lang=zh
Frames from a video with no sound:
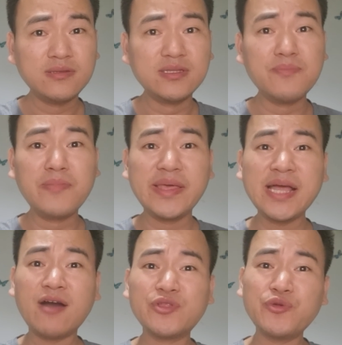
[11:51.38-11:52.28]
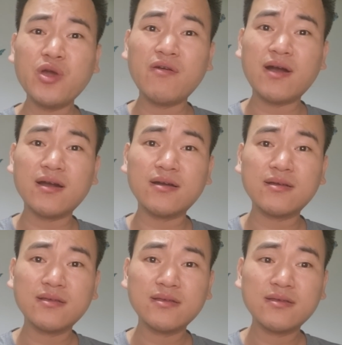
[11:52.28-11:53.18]
你的美好的愿望，
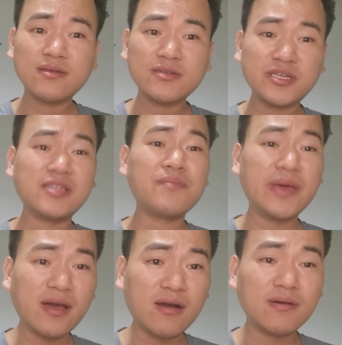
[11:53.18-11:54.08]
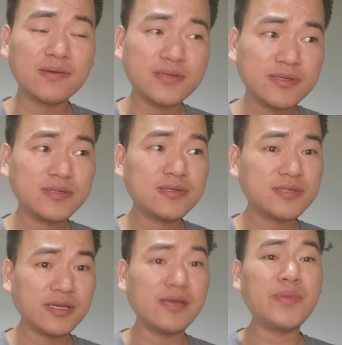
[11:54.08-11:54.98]
谁的美好？
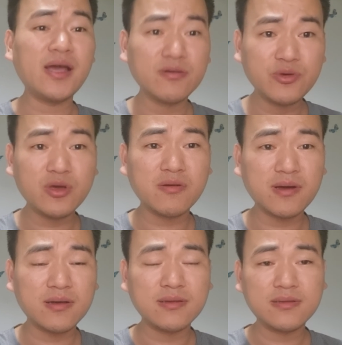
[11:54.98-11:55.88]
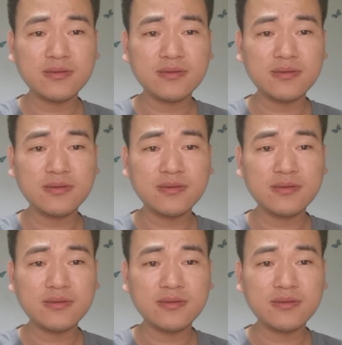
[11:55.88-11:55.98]
谁美好的愿望？